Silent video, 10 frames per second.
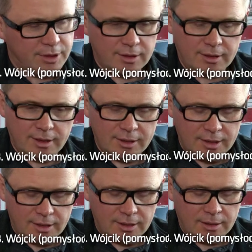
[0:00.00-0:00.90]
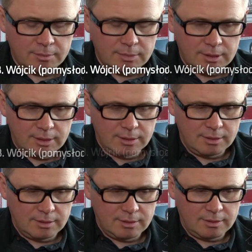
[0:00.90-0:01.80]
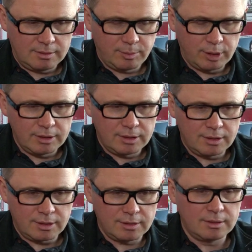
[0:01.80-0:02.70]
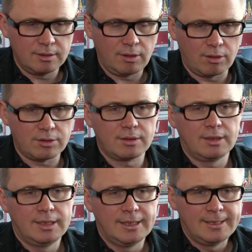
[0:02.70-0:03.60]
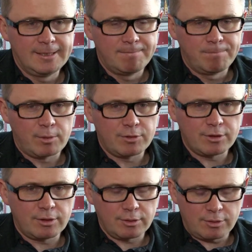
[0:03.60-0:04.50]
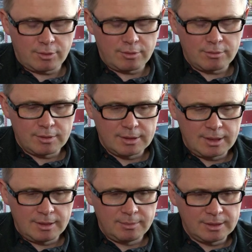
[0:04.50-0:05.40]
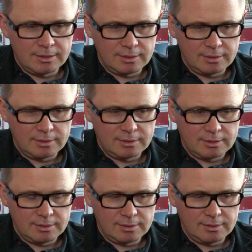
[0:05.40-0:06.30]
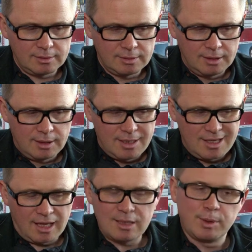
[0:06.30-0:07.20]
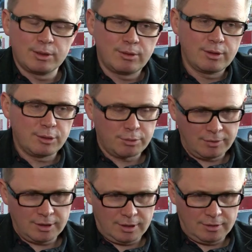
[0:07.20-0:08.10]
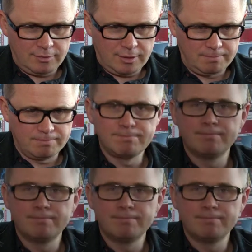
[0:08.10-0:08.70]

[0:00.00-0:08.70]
przekreśla nam pojedynczy los no wszystko to są elementy y, jakiejś patologii człowieczeństwa.